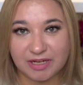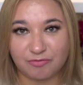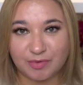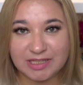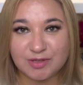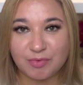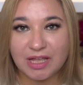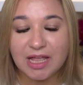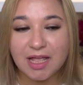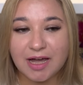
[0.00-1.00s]
В принципе,
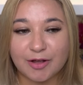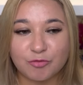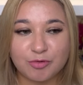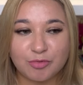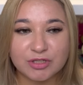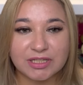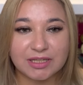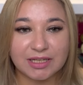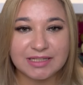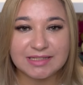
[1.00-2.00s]
арома бокс
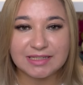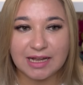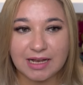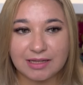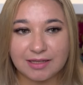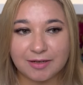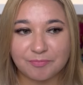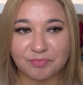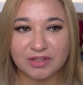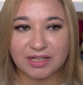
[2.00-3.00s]
это идеально
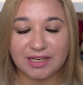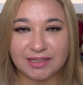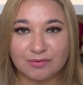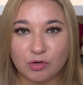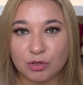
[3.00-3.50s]
для того,